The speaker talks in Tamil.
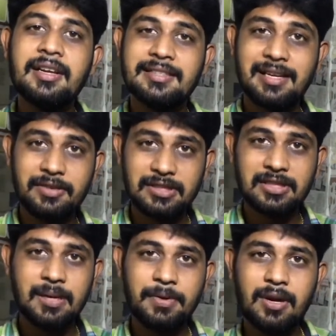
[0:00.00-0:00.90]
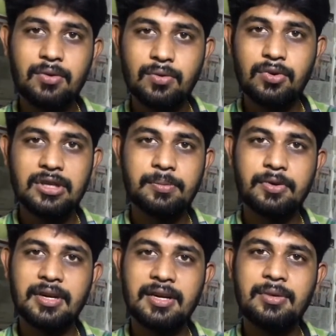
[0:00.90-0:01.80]
சில வருஷத்துக்கு அப்புறம் அவர் ஊருக்கு
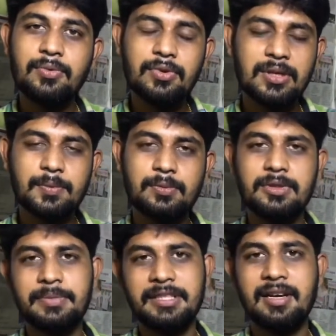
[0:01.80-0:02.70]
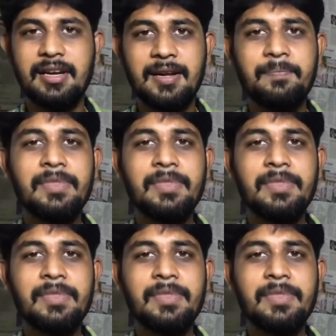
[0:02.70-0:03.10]
போகிறாரு ஊருக்கு போகும்போது பார்த்தீங்கன்னா